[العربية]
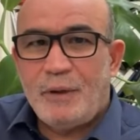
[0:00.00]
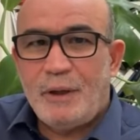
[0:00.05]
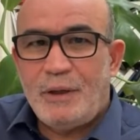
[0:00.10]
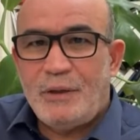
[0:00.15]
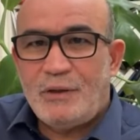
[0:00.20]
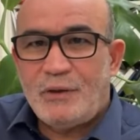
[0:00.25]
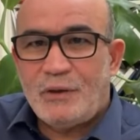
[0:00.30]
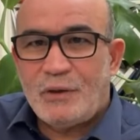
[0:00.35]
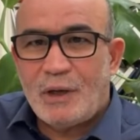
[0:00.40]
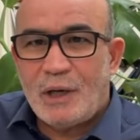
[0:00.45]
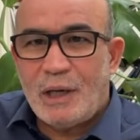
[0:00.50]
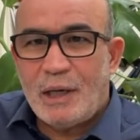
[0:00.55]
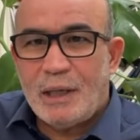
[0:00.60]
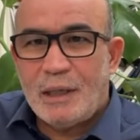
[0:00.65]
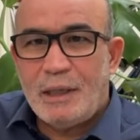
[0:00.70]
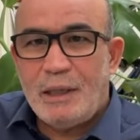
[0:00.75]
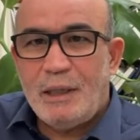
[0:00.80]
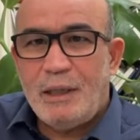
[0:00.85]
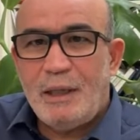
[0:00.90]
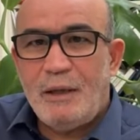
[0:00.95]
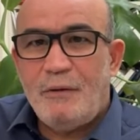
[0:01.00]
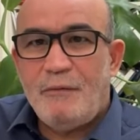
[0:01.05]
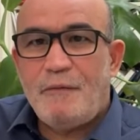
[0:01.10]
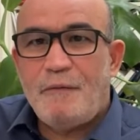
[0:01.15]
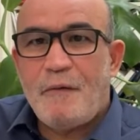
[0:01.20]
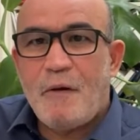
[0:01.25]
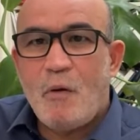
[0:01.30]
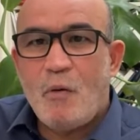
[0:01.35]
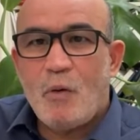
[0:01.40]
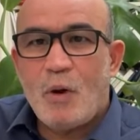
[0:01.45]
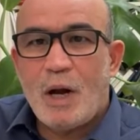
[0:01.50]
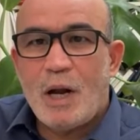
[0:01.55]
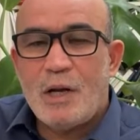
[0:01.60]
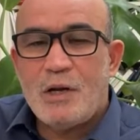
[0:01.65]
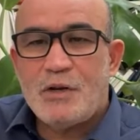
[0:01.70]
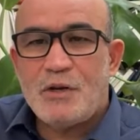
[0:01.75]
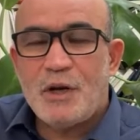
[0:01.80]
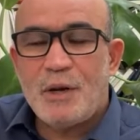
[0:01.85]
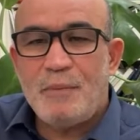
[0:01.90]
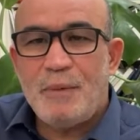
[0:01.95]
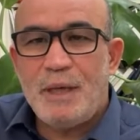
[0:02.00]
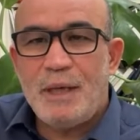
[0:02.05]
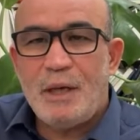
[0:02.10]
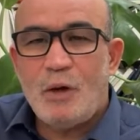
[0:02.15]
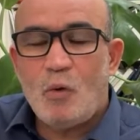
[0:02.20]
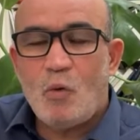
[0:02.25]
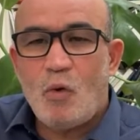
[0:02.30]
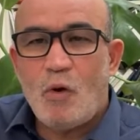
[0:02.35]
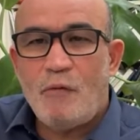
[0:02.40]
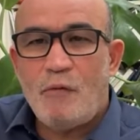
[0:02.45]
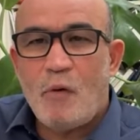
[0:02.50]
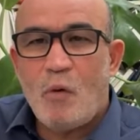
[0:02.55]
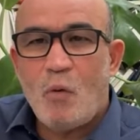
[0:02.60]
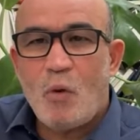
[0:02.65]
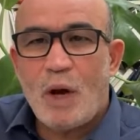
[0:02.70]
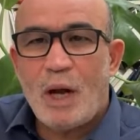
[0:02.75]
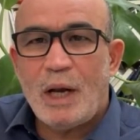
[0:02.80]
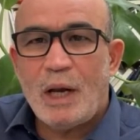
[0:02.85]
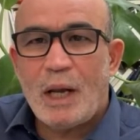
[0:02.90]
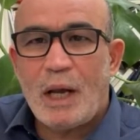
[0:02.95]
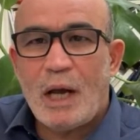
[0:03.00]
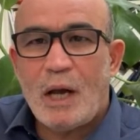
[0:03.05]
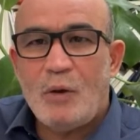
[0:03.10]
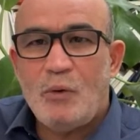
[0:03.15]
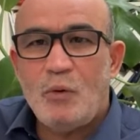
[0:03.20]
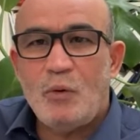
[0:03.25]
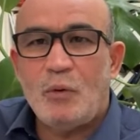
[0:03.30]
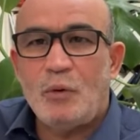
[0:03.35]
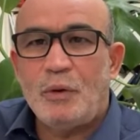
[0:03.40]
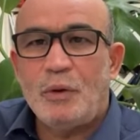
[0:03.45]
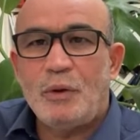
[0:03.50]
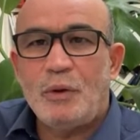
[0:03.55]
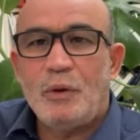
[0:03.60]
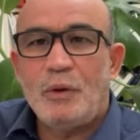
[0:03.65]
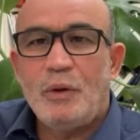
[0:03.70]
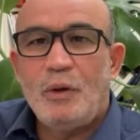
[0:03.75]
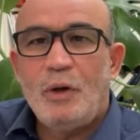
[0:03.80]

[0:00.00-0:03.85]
إسرائيل فوق الجميع وفوق القانون